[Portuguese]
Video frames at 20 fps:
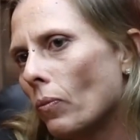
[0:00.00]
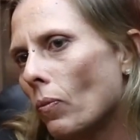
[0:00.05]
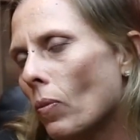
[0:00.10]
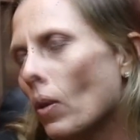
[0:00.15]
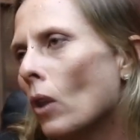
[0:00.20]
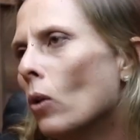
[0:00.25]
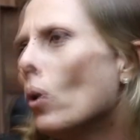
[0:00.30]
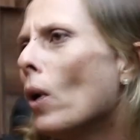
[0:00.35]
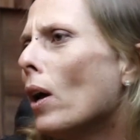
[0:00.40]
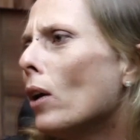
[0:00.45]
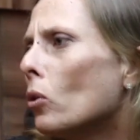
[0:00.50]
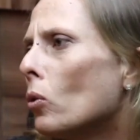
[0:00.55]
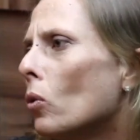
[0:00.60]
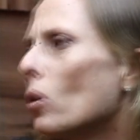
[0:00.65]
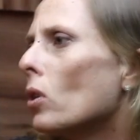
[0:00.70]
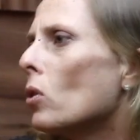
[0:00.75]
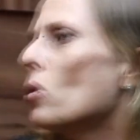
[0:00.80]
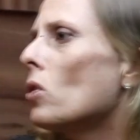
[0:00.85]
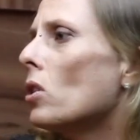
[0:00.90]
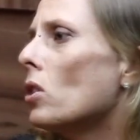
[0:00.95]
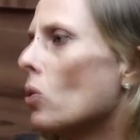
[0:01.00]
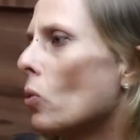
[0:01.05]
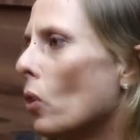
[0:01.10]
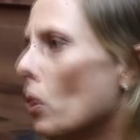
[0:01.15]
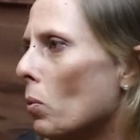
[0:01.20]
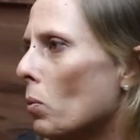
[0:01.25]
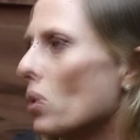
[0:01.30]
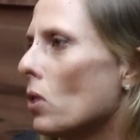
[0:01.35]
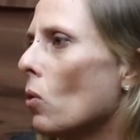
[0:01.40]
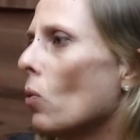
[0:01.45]
Não é à toa que os
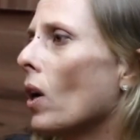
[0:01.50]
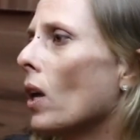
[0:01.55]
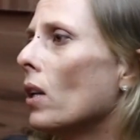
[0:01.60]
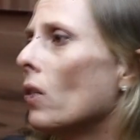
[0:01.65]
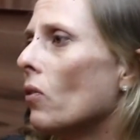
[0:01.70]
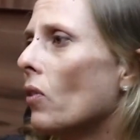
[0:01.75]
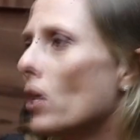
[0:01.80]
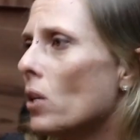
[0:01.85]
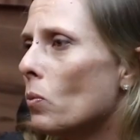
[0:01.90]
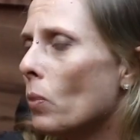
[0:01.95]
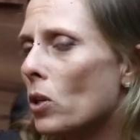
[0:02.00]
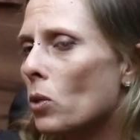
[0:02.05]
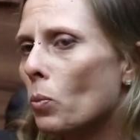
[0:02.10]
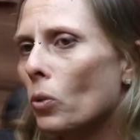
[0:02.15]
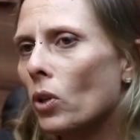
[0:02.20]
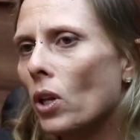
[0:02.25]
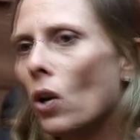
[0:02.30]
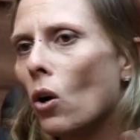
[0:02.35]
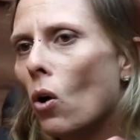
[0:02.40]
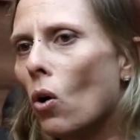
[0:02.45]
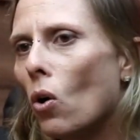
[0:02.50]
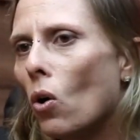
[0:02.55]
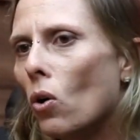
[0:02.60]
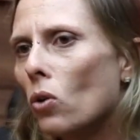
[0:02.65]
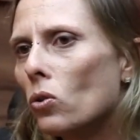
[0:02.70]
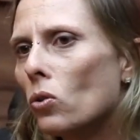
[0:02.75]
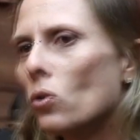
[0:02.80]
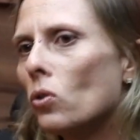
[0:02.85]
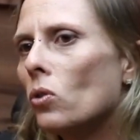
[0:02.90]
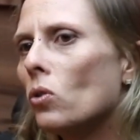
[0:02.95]
streams estão cada vez mais
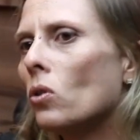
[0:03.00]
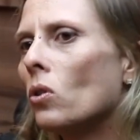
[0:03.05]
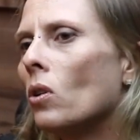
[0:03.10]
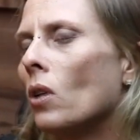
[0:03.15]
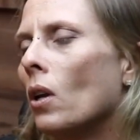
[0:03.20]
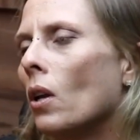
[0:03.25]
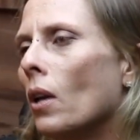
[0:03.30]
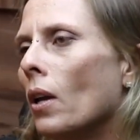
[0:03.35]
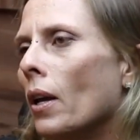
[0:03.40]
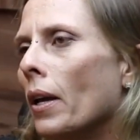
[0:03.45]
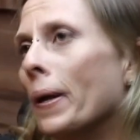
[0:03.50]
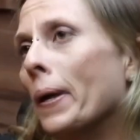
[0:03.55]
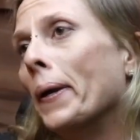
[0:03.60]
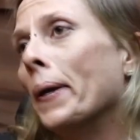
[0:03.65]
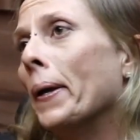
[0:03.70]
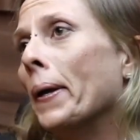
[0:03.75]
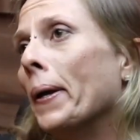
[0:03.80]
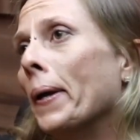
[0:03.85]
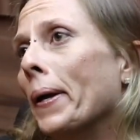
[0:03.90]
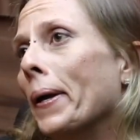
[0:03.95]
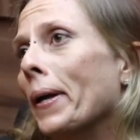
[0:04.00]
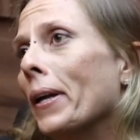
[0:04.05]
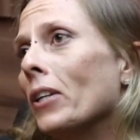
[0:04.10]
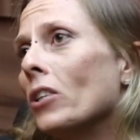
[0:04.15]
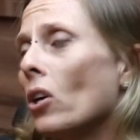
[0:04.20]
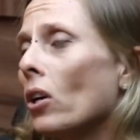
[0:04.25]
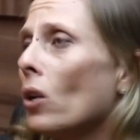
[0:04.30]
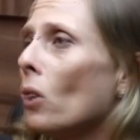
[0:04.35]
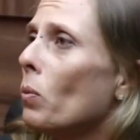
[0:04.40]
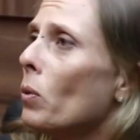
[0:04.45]
poderosos,
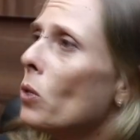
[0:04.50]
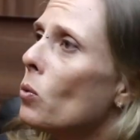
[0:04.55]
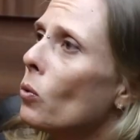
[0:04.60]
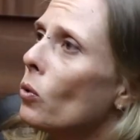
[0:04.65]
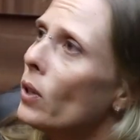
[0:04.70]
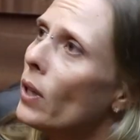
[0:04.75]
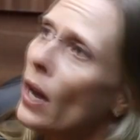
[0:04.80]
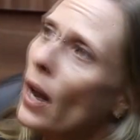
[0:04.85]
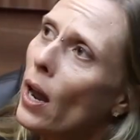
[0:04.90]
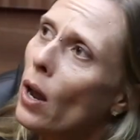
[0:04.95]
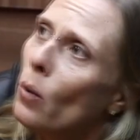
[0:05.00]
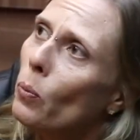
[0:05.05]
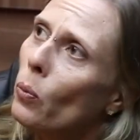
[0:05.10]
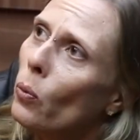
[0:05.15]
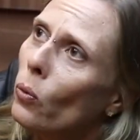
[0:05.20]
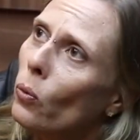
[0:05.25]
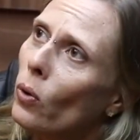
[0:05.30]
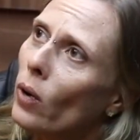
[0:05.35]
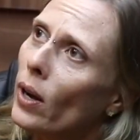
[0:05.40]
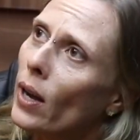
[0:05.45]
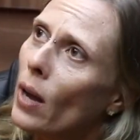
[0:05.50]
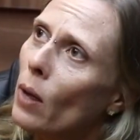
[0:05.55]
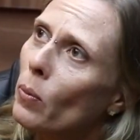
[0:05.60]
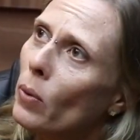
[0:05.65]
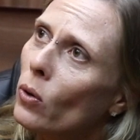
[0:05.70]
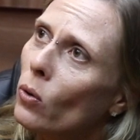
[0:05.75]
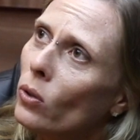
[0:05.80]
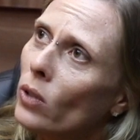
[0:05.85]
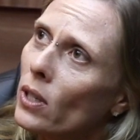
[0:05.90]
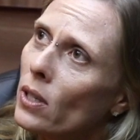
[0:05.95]
só que ao mesmo tempo
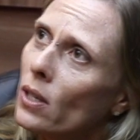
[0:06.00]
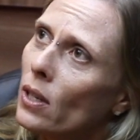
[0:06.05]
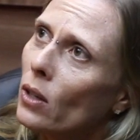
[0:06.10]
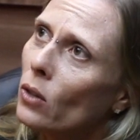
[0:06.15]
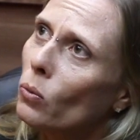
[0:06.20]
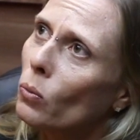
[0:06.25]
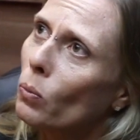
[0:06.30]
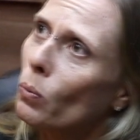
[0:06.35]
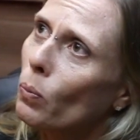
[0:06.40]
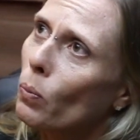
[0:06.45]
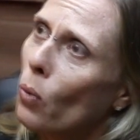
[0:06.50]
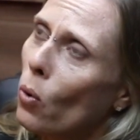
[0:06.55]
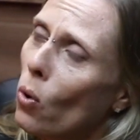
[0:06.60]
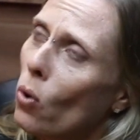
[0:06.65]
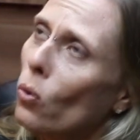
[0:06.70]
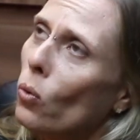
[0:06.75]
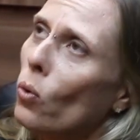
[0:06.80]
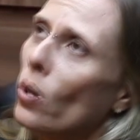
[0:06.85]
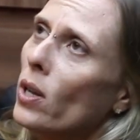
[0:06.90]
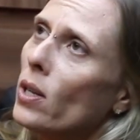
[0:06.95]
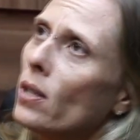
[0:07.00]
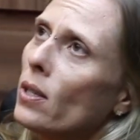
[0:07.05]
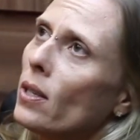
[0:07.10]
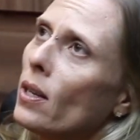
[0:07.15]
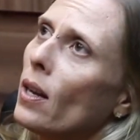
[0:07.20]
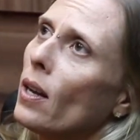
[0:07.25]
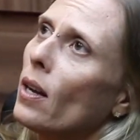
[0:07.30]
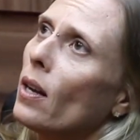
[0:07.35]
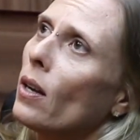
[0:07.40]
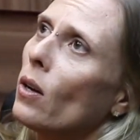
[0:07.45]
acaba acontecendo um pouco
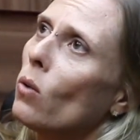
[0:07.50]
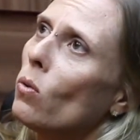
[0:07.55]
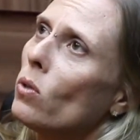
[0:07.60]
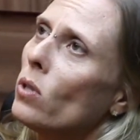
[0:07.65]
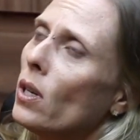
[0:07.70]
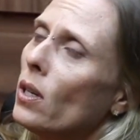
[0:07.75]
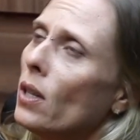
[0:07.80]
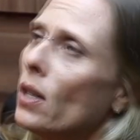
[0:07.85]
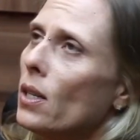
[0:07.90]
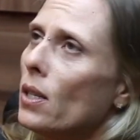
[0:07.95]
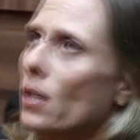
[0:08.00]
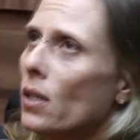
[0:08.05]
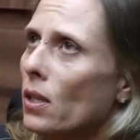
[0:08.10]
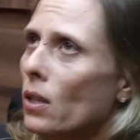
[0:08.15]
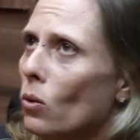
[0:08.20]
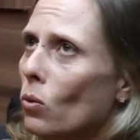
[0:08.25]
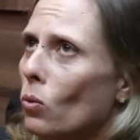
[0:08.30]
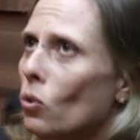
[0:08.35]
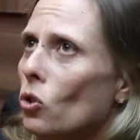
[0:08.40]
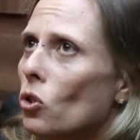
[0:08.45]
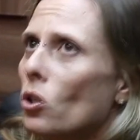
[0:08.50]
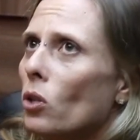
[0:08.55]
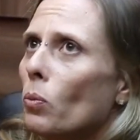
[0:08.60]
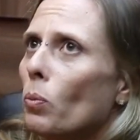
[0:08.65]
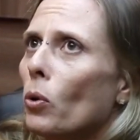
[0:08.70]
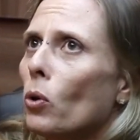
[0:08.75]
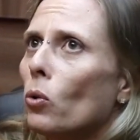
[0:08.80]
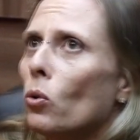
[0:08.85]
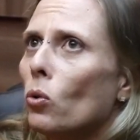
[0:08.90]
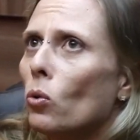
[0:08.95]
essa concentração de
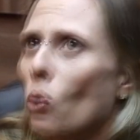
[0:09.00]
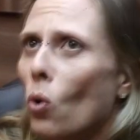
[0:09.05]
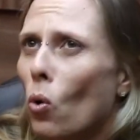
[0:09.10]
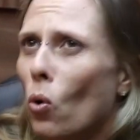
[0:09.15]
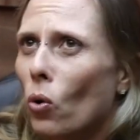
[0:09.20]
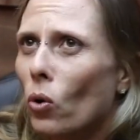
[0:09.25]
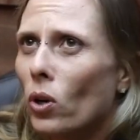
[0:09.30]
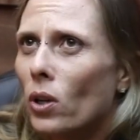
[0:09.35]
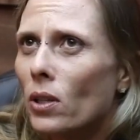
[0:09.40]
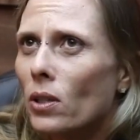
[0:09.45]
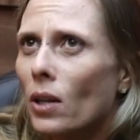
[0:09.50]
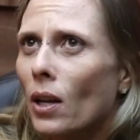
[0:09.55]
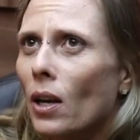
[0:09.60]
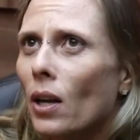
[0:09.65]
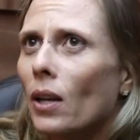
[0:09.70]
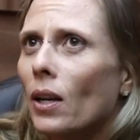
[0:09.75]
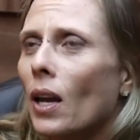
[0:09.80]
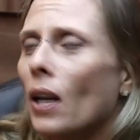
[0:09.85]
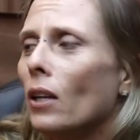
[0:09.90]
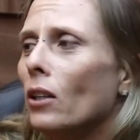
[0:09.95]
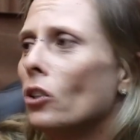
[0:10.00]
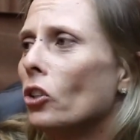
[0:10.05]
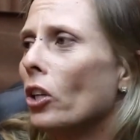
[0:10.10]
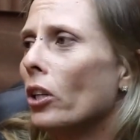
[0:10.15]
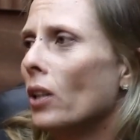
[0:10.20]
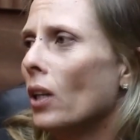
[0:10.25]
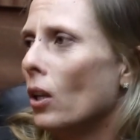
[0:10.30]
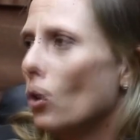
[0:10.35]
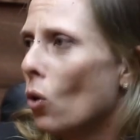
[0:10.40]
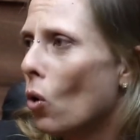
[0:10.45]
produtoras, né? Quem já
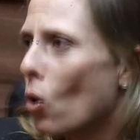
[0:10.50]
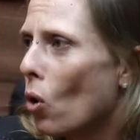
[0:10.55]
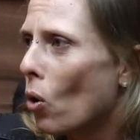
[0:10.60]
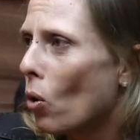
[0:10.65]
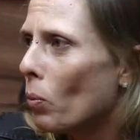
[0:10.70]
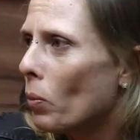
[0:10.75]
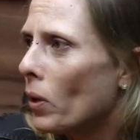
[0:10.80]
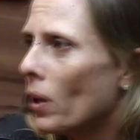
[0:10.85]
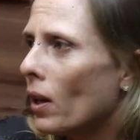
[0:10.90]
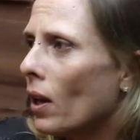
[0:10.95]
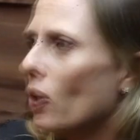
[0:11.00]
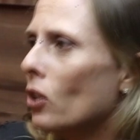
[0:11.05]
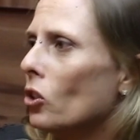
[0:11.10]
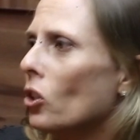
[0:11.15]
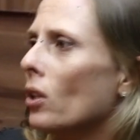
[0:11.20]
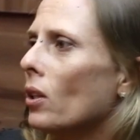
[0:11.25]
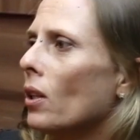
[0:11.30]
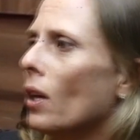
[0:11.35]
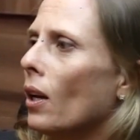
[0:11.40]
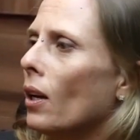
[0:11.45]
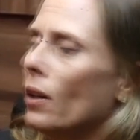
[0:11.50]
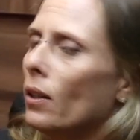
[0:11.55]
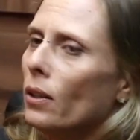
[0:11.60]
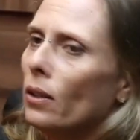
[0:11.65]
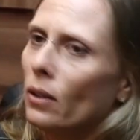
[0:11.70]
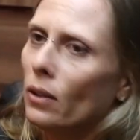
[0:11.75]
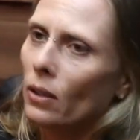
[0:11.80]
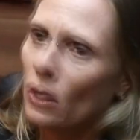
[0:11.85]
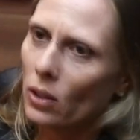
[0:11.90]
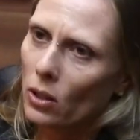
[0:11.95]
tem nome, quem já
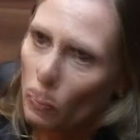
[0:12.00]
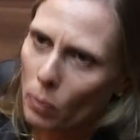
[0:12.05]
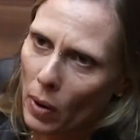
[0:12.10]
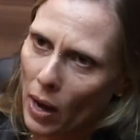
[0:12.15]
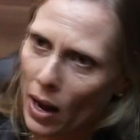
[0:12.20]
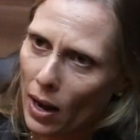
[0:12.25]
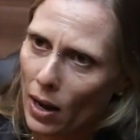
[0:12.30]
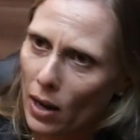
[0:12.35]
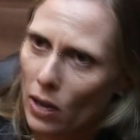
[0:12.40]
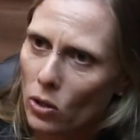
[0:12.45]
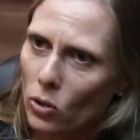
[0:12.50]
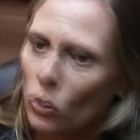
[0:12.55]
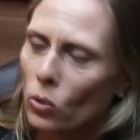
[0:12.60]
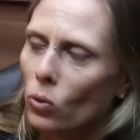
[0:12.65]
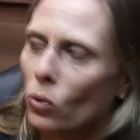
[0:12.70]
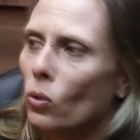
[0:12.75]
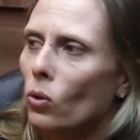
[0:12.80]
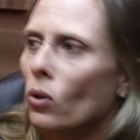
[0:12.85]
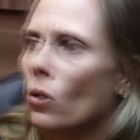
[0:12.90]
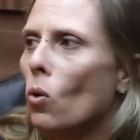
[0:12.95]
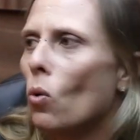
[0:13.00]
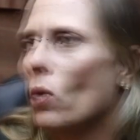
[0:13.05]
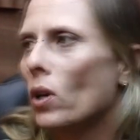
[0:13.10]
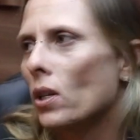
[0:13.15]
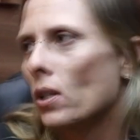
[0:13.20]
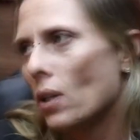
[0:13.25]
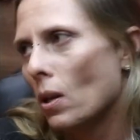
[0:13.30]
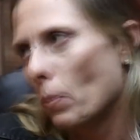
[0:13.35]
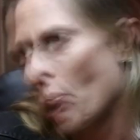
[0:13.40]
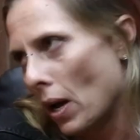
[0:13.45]
tem espaço,
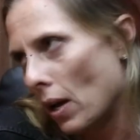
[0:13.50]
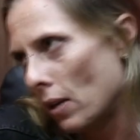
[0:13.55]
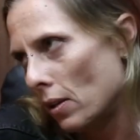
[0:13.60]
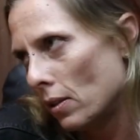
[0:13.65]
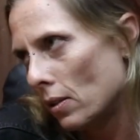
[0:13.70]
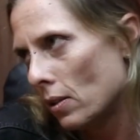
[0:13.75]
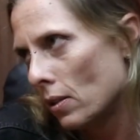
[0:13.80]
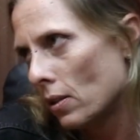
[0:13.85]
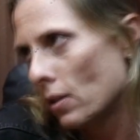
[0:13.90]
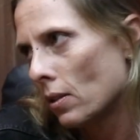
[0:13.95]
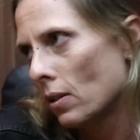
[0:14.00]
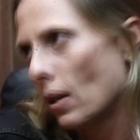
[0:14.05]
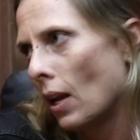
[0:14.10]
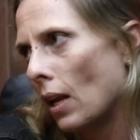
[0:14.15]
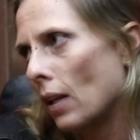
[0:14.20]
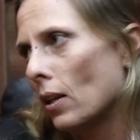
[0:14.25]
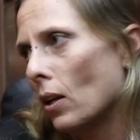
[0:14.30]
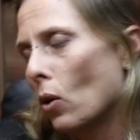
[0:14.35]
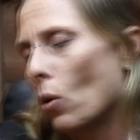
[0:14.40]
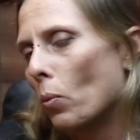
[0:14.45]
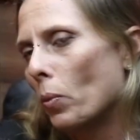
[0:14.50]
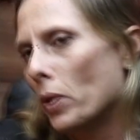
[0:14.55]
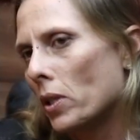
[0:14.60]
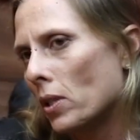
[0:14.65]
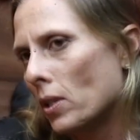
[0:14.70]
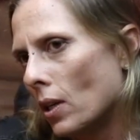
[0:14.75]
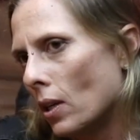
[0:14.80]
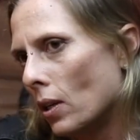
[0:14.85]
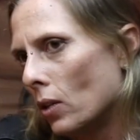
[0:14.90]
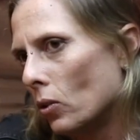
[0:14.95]
conquista mais. Quem está
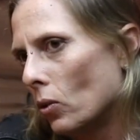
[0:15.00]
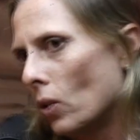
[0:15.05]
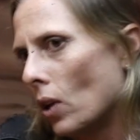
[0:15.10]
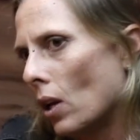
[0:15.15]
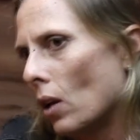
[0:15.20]
começando tem que